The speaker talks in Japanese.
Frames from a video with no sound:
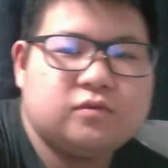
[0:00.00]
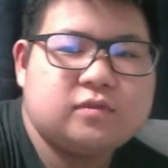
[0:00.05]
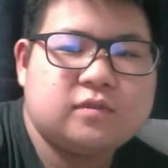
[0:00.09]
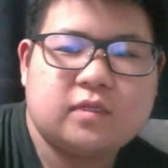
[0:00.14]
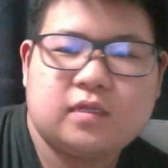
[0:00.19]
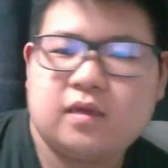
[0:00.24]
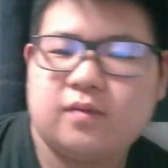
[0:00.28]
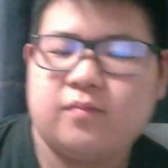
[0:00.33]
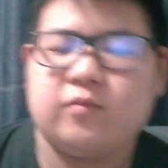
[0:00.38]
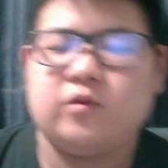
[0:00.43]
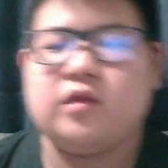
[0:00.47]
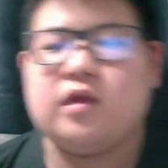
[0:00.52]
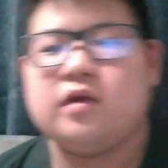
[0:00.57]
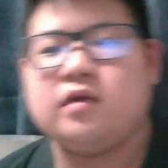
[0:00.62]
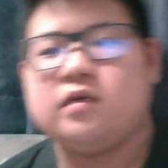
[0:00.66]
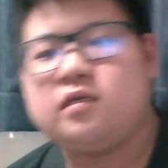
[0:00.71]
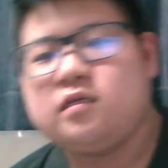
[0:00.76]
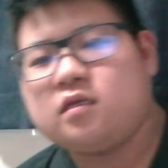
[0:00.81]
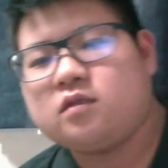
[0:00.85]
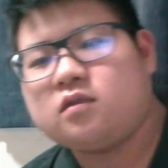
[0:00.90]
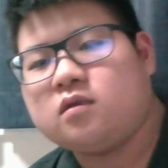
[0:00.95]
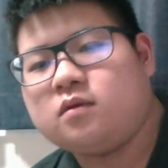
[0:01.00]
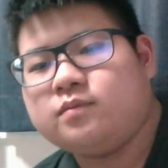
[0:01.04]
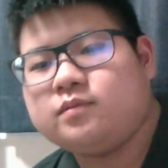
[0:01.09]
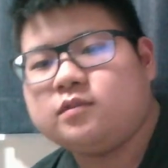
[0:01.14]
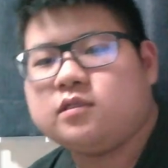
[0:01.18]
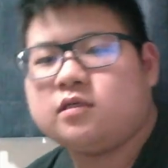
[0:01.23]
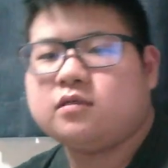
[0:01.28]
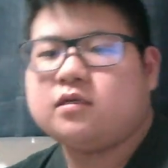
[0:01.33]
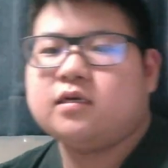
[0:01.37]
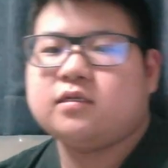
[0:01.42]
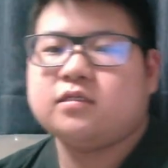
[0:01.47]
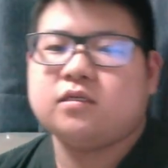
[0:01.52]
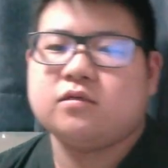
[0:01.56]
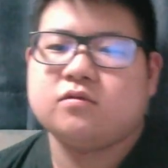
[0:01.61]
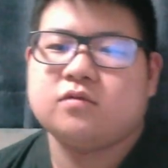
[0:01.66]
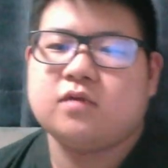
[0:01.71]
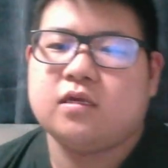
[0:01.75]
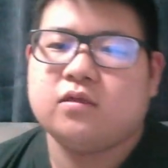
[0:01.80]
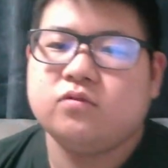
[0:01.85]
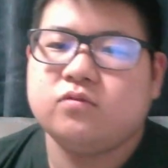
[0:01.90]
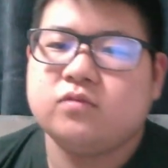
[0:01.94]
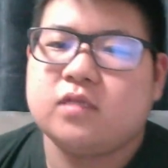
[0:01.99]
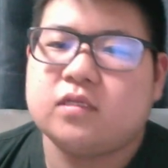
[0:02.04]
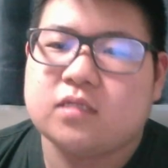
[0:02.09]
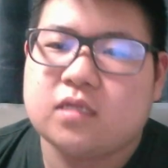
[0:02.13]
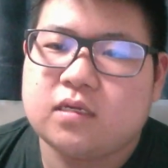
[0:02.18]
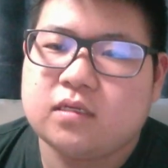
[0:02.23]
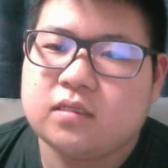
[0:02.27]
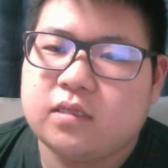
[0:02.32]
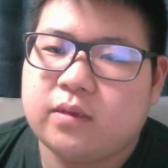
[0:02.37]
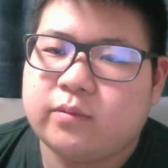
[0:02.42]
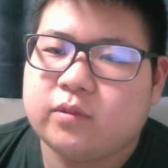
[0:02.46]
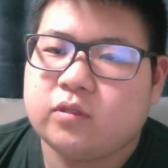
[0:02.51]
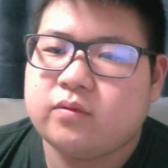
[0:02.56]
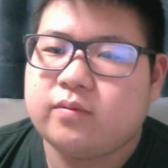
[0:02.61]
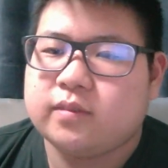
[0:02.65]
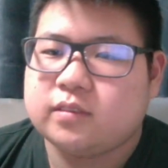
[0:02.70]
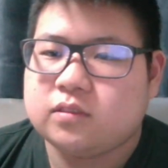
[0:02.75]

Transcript: ンってね、もうヤンキーだったらぶん殴られちゃうくらいのうざさ。やめていきま